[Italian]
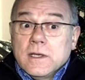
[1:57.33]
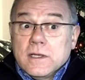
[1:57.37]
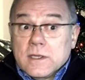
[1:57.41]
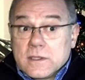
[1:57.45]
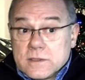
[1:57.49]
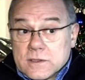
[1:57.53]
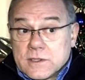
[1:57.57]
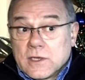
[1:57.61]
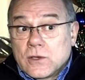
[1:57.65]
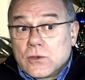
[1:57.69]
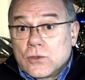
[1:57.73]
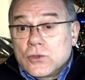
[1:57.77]

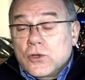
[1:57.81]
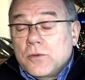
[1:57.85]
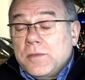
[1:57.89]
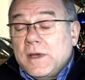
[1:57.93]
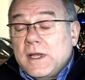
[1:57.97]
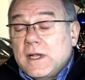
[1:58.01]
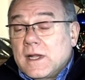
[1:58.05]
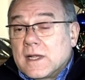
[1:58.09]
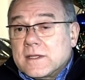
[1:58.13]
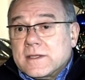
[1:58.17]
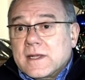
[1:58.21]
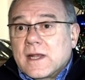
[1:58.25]
Secondo me
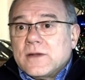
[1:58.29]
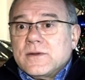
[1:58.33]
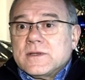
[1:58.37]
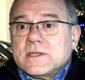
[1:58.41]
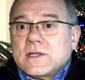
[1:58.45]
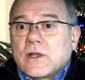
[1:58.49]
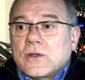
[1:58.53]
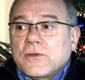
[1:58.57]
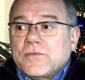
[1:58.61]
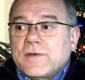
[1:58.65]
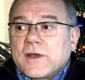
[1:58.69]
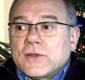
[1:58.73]
l'altro anno è
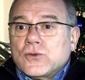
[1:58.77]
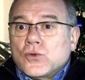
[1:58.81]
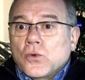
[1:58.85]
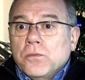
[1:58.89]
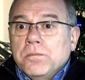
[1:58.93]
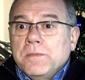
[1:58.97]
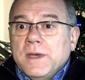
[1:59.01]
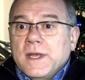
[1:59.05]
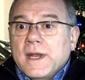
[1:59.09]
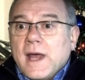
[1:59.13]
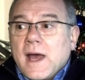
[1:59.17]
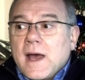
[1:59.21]
stato fatto un
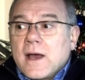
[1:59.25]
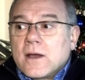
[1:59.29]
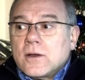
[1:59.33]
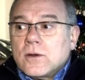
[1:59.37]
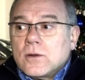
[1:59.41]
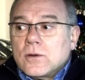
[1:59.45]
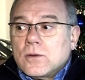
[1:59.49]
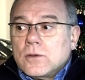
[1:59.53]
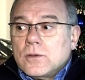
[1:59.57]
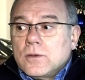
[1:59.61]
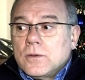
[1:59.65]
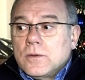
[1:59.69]

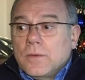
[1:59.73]
miracolo.